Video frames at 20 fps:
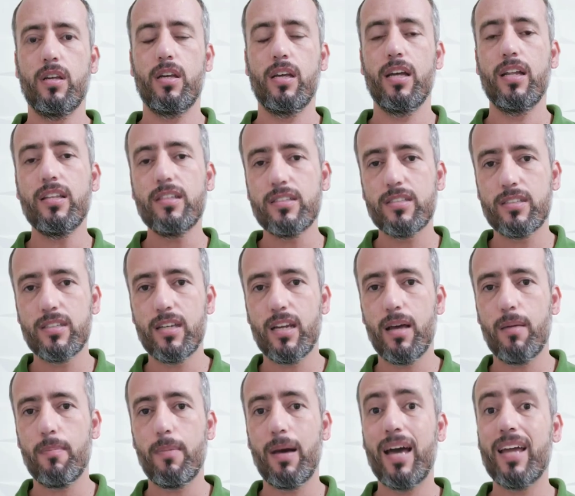Ele ensina a
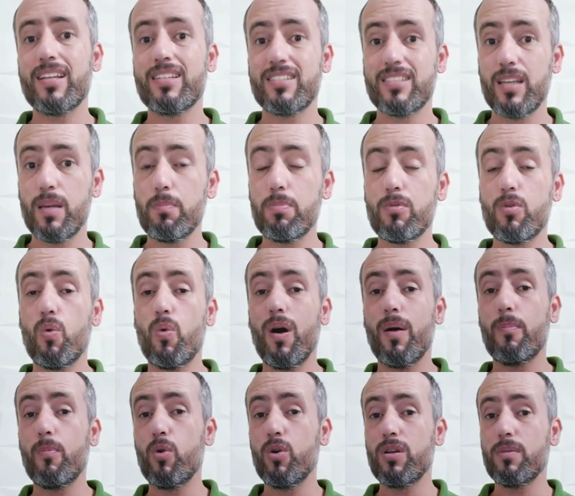amar e sempre com
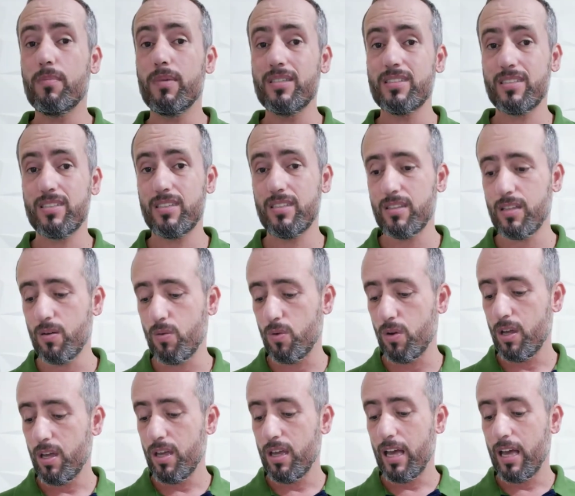amor e mansidão.